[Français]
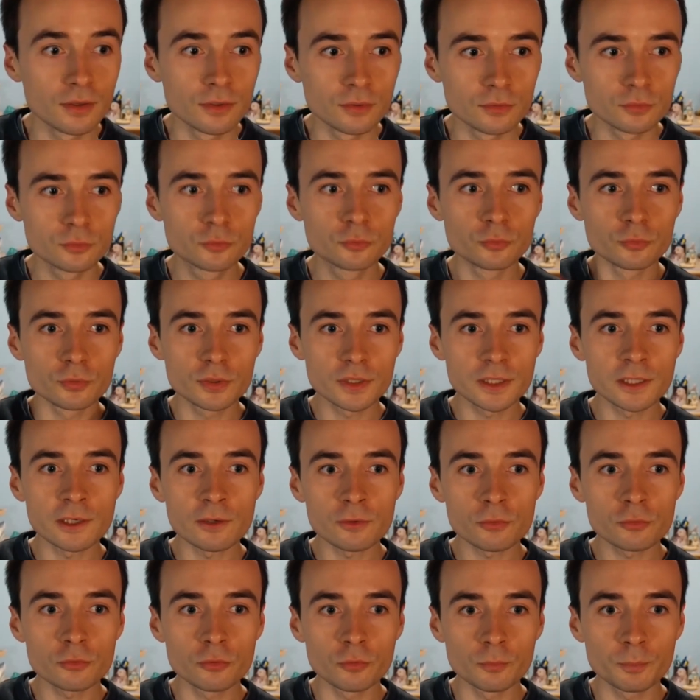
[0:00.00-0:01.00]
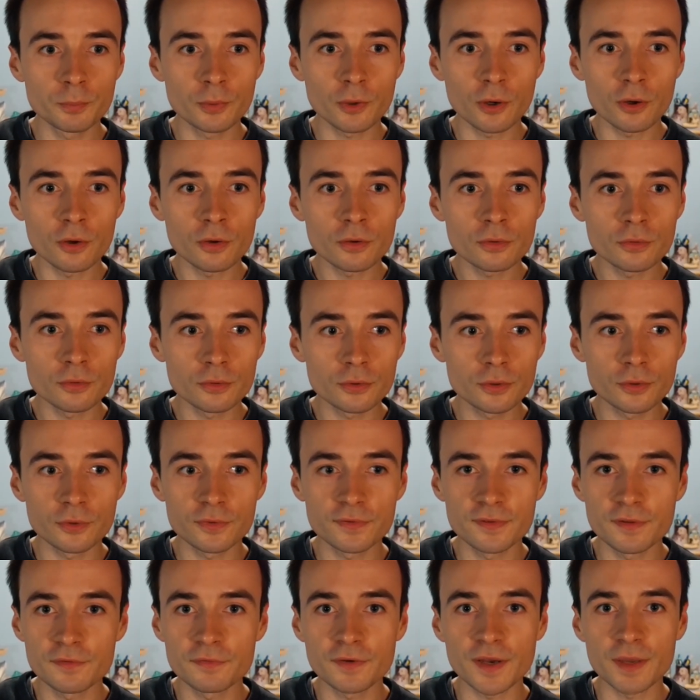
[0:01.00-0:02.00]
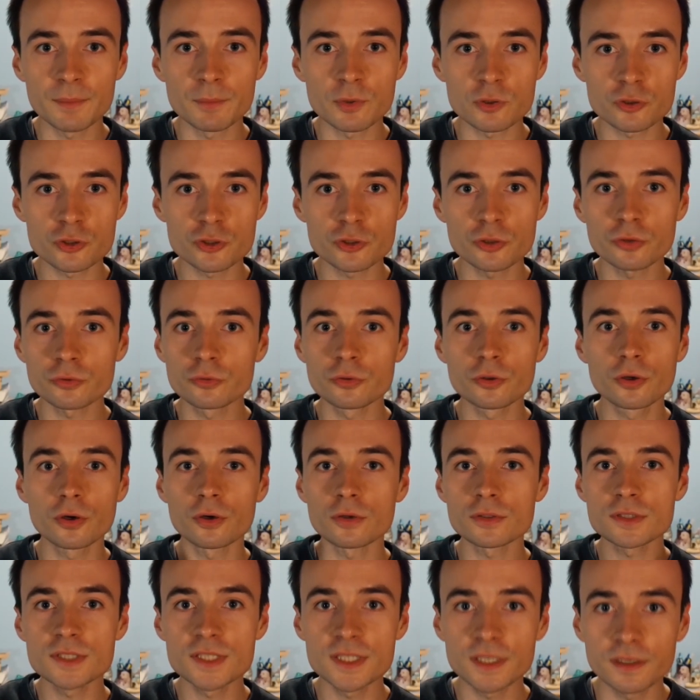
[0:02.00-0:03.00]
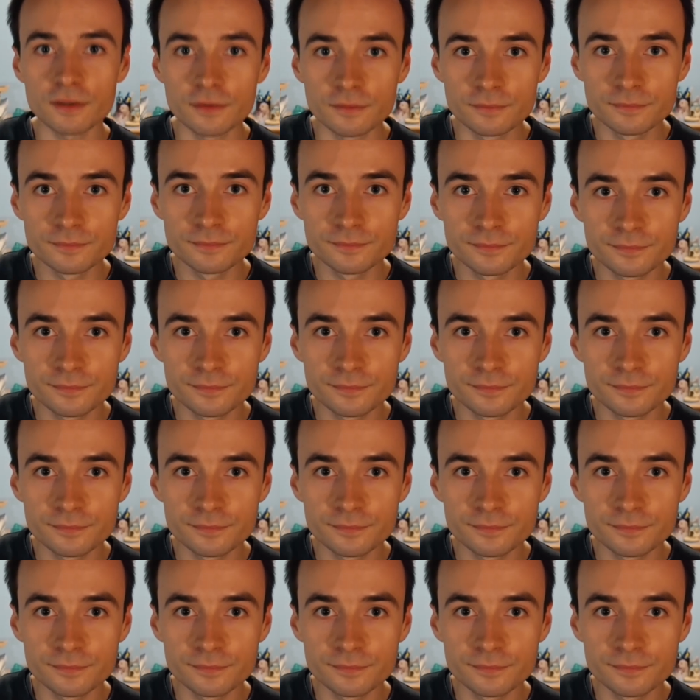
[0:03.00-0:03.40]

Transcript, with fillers: Donc là, on comprend que c'est vraiment chiant de grandir.